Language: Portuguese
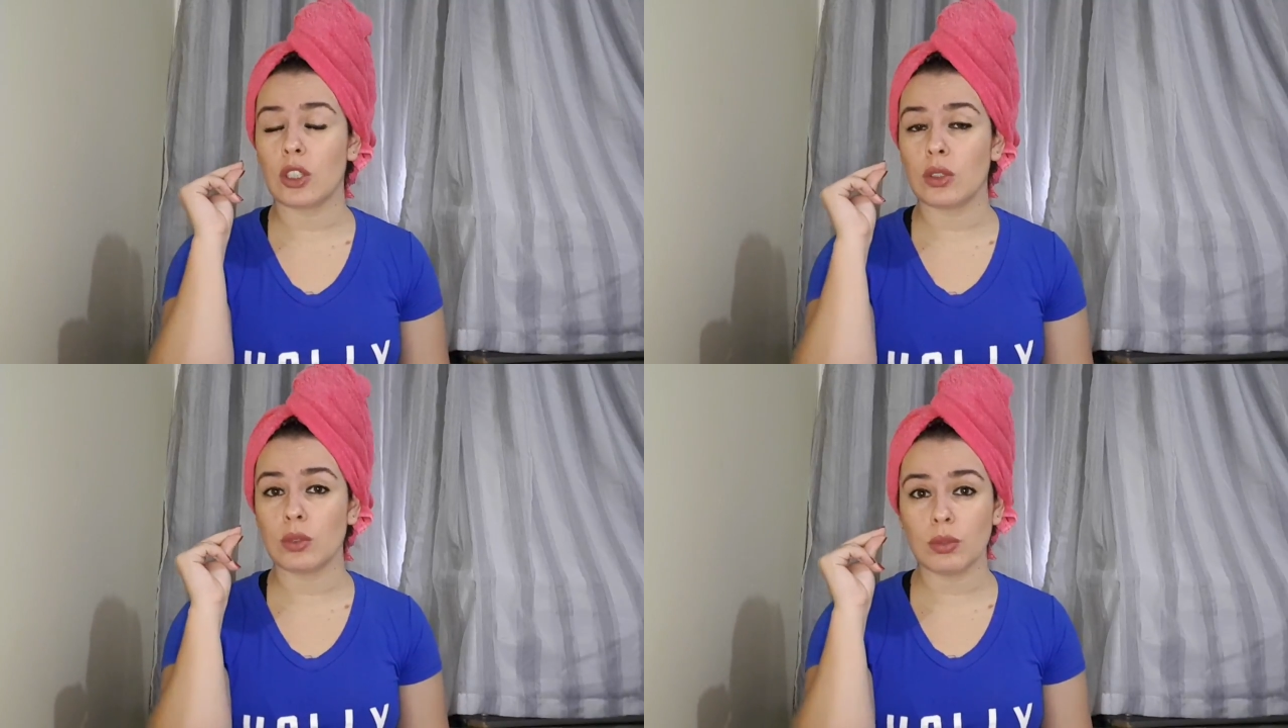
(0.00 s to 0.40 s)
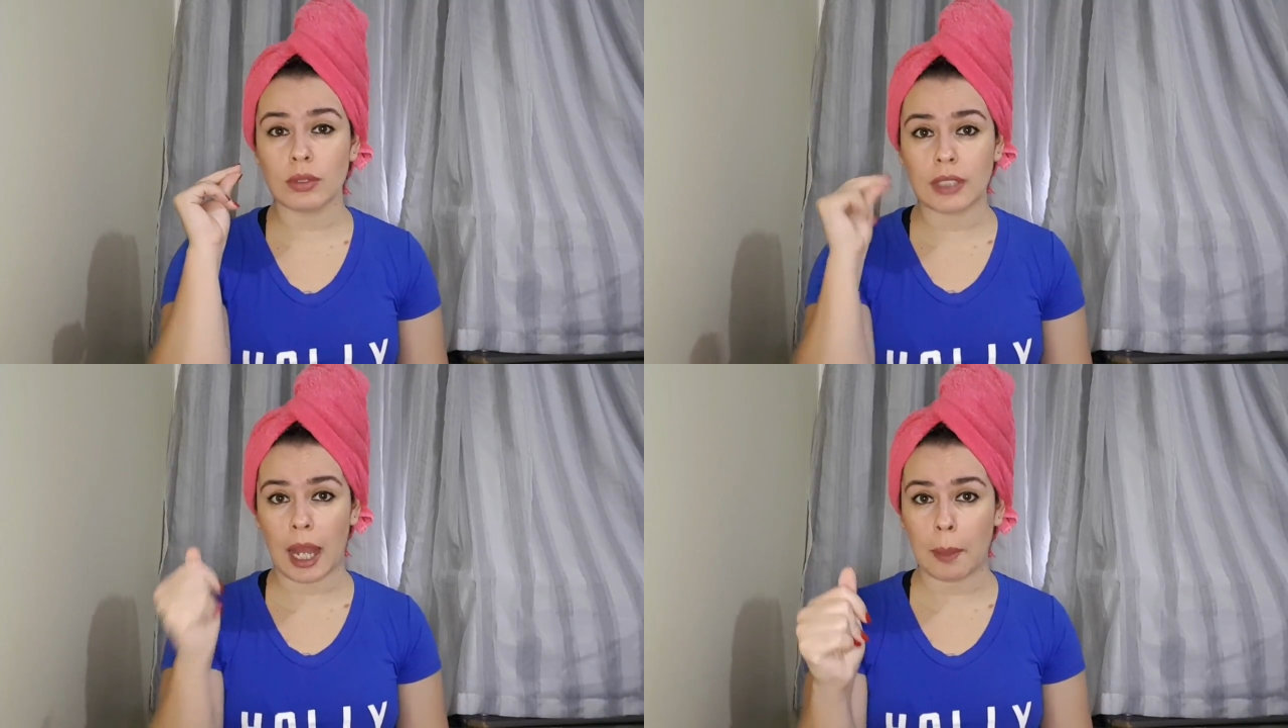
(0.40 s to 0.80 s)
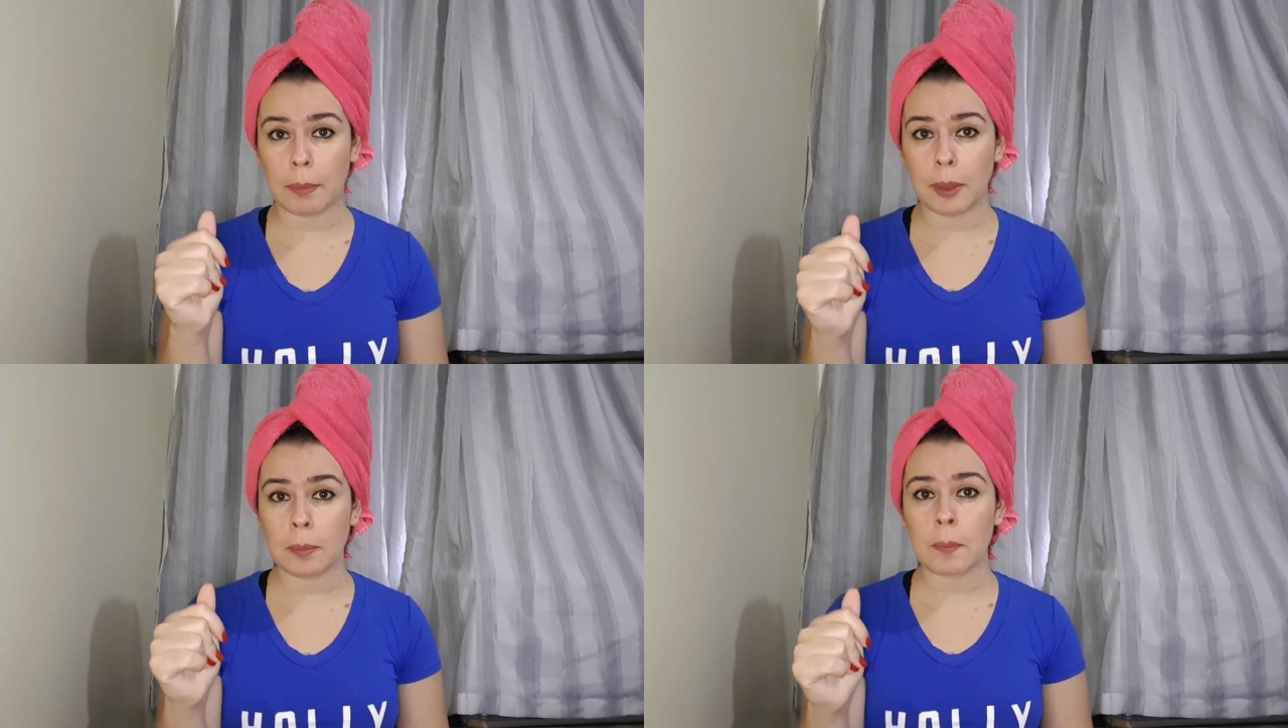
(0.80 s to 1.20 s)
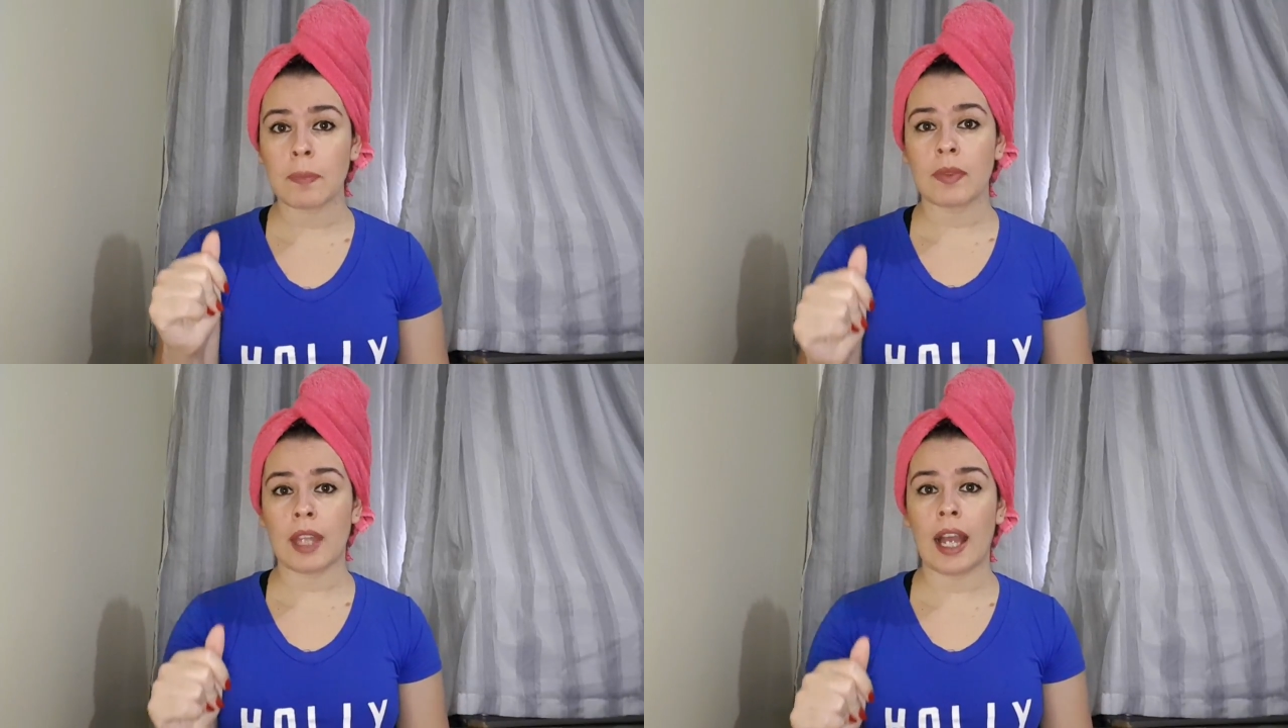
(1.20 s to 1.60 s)
ó, um tapa,
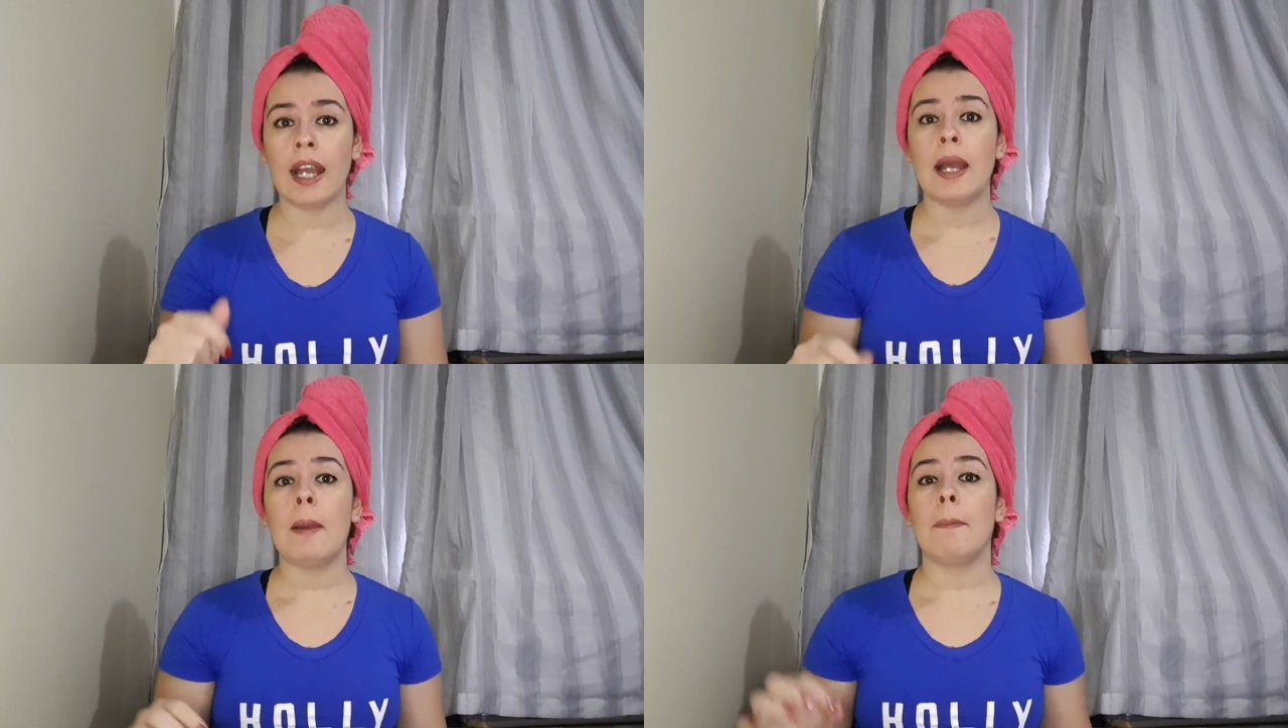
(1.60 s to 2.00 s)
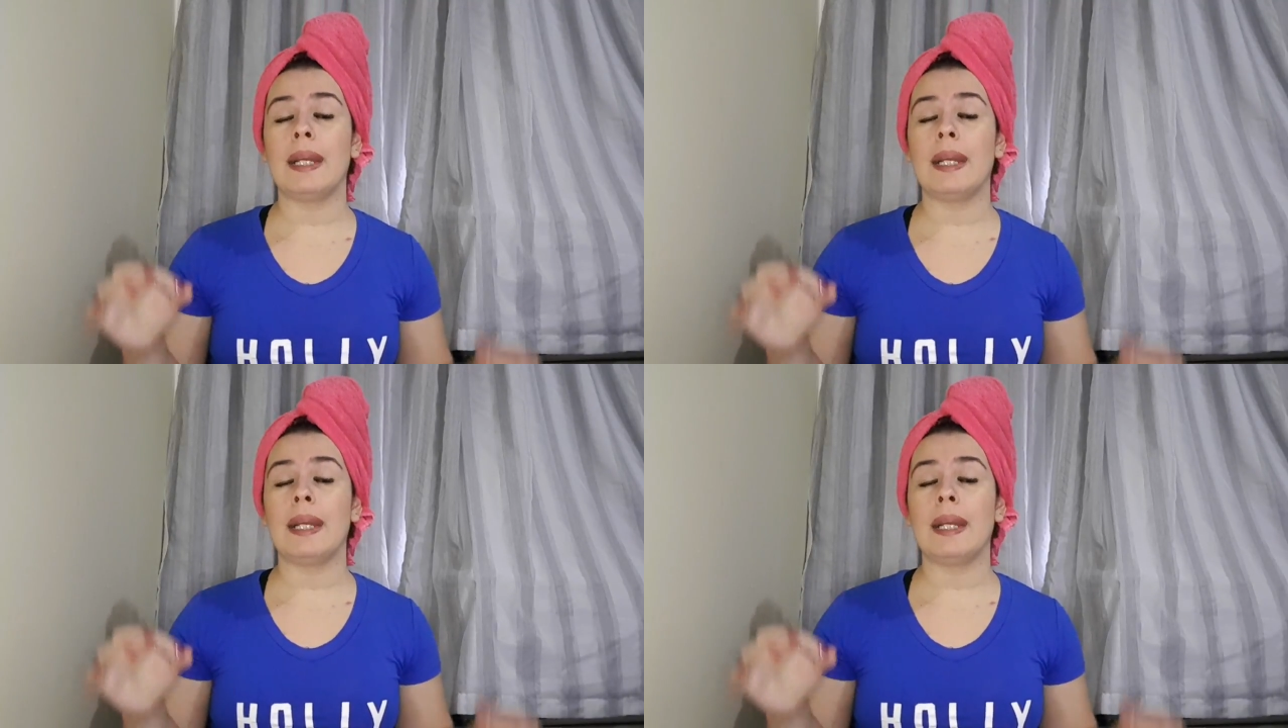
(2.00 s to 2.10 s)
tá?